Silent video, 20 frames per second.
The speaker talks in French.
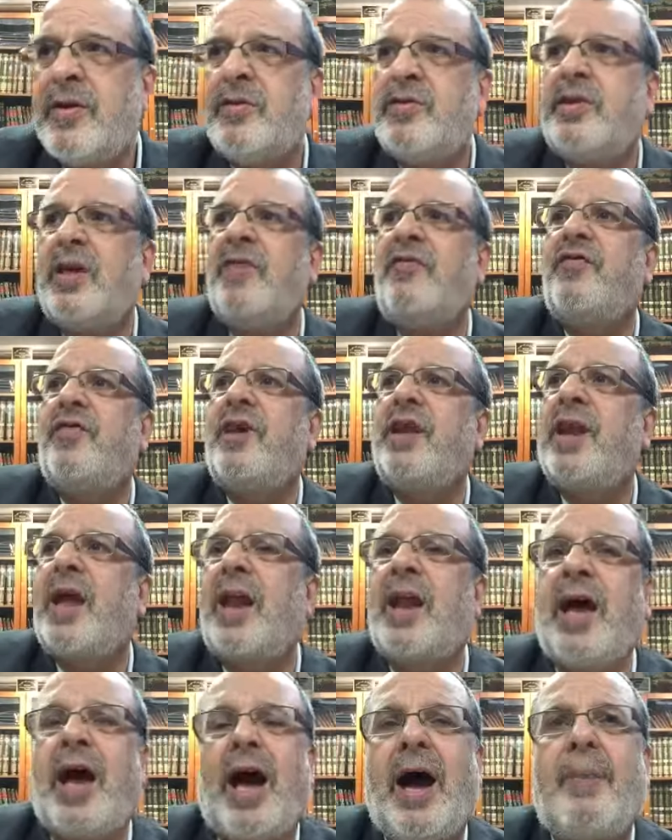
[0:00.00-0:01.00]

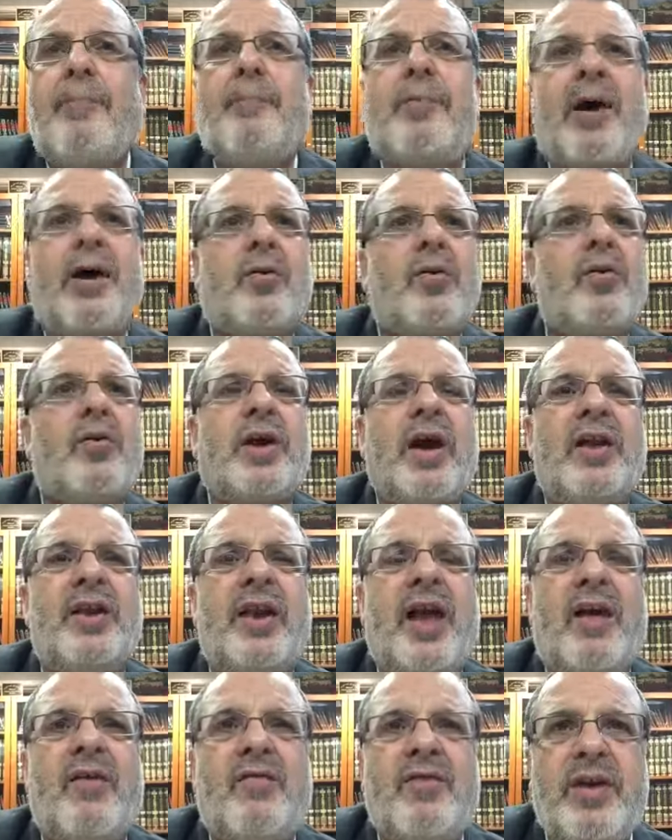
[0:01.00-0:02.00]
Tefillah la
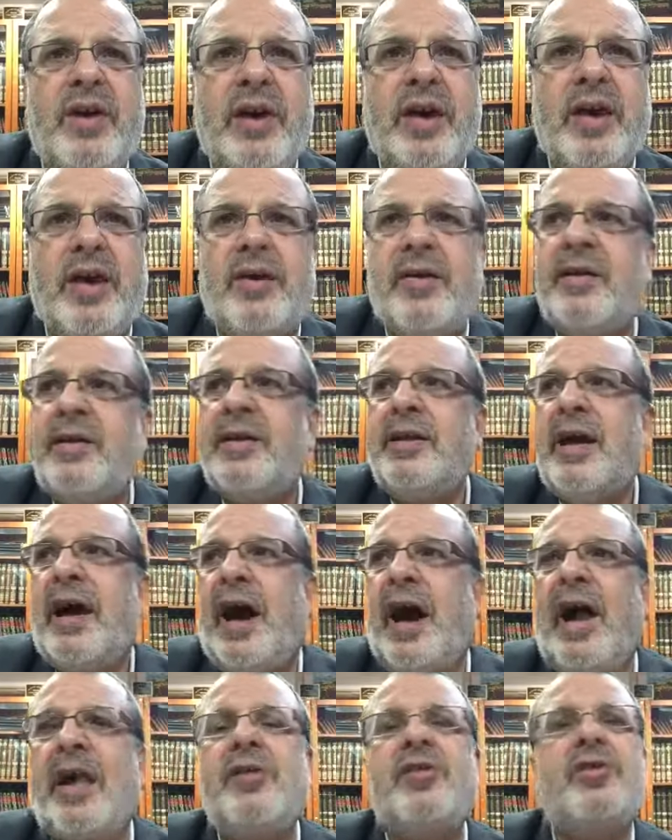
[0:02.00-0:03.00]
al-Navi,
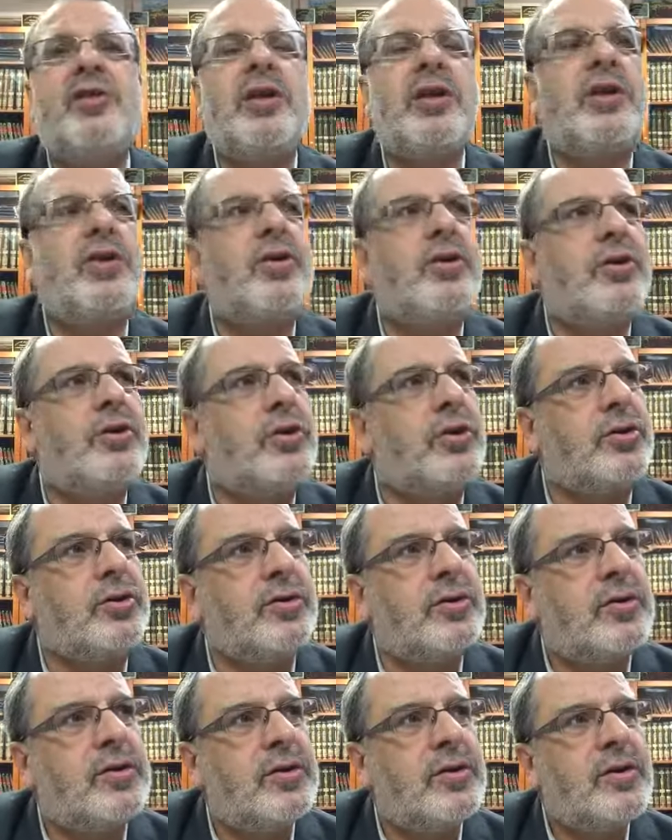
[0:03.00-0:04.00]
al shigyonot
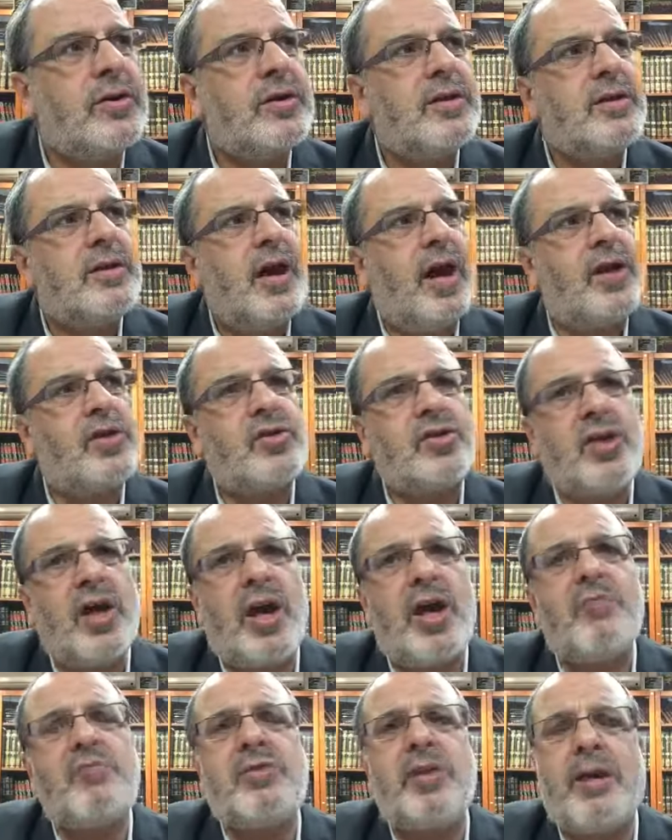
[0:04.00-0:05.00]

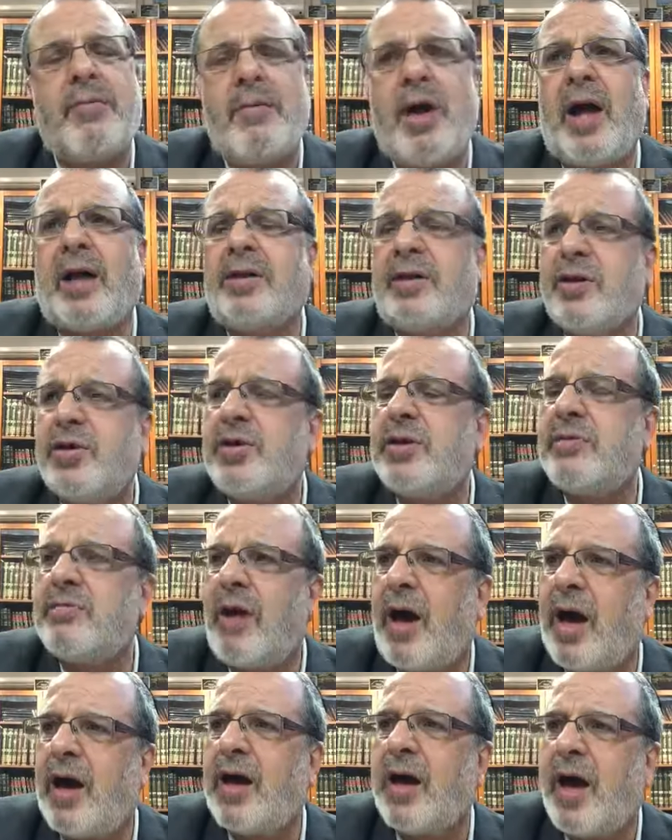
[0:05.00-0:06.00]
Hashem shama'ati
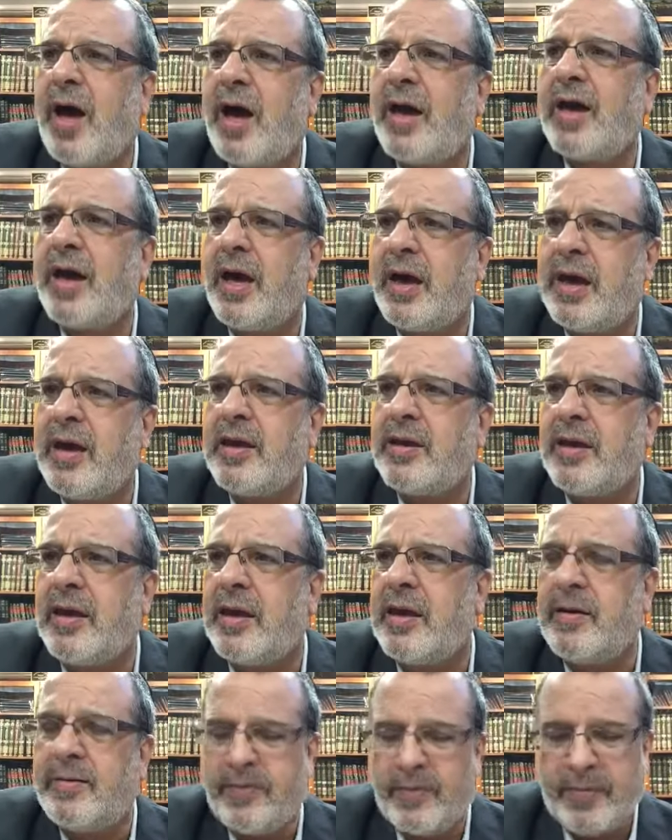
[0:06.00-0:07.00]
shim'acha
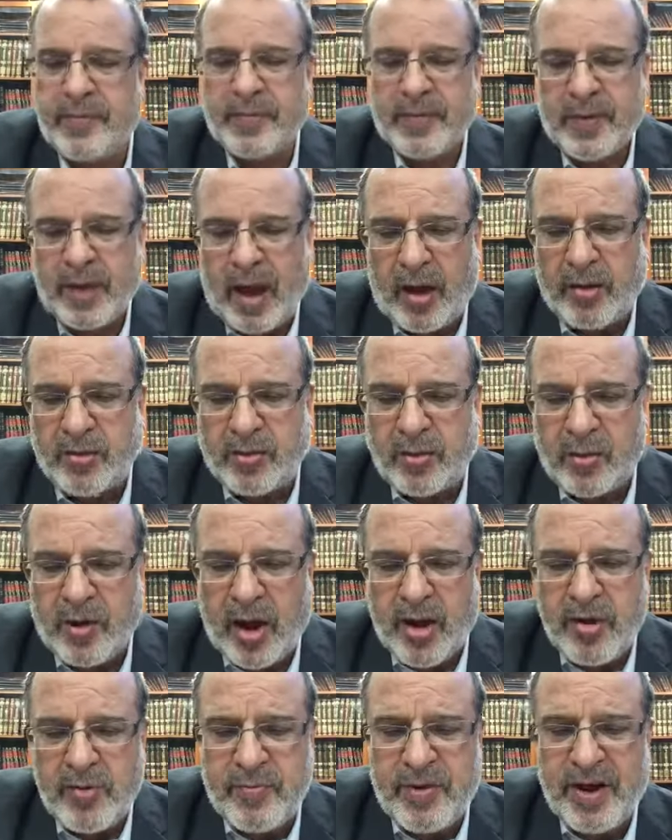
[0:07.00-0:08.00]
yareti. En tout
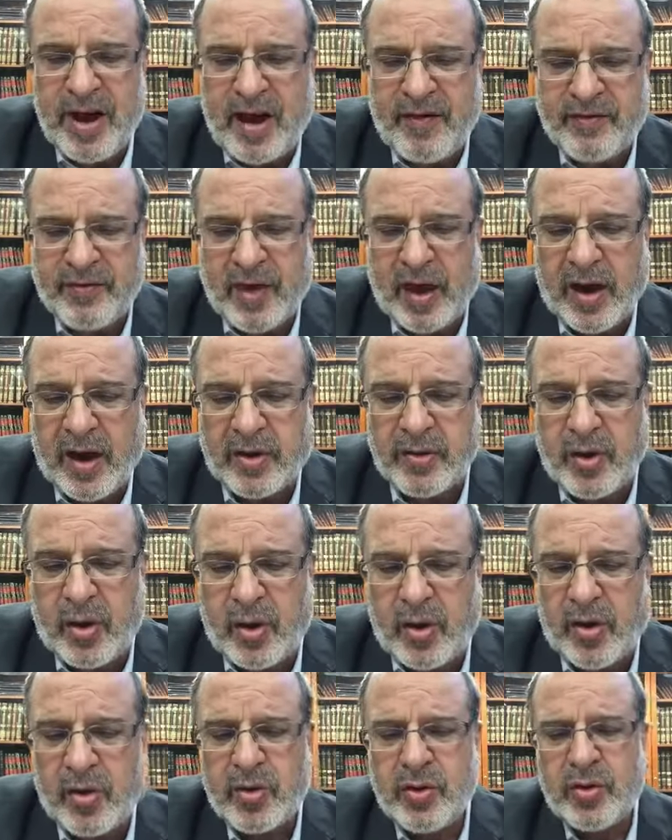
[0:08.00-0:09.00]
cas, une belle haftara
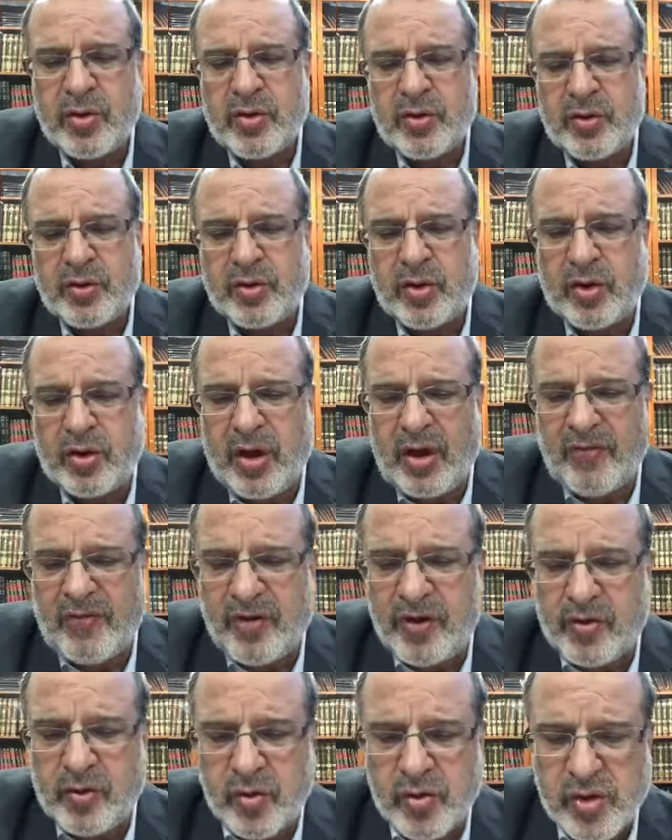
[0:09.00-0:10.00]
dans, dans la
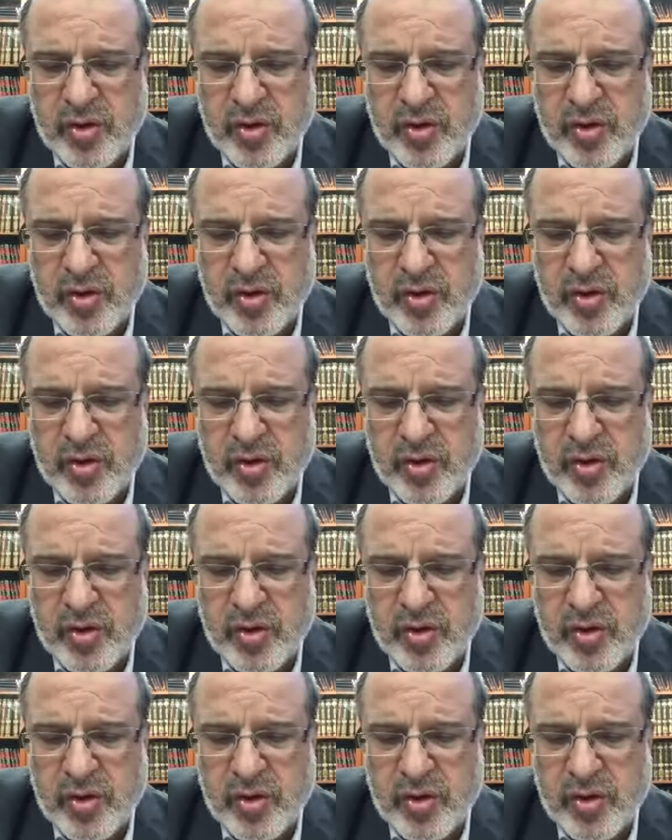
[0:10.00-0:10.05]
fête de